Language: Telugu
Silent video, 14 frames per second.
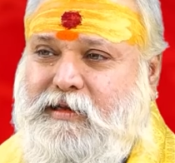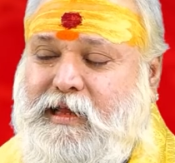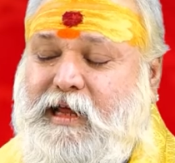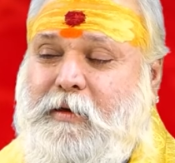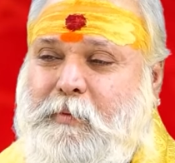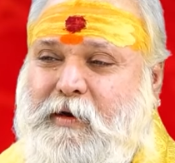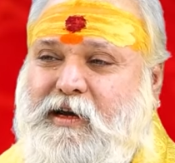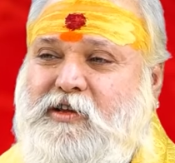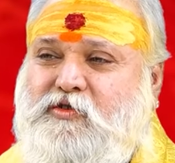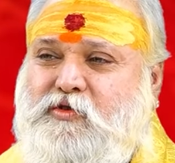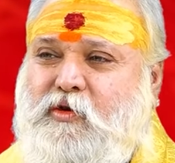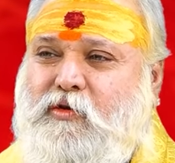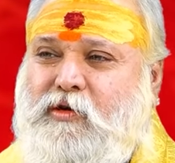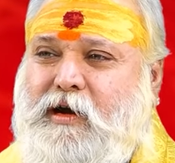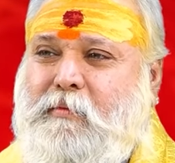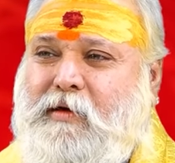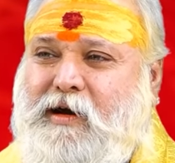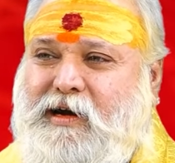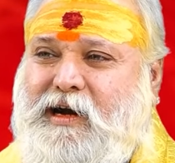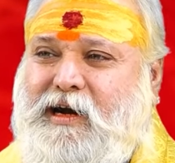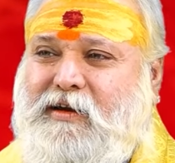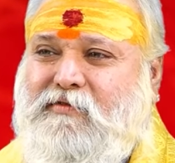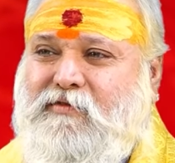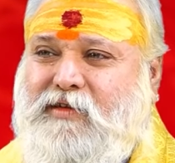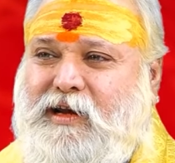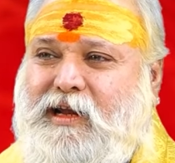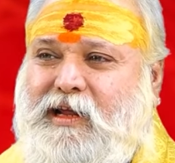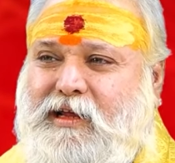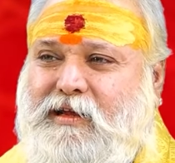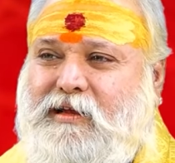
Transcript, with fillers: దాన్ని పట్టించుకోకుండా మాట్లాడడం వల్ల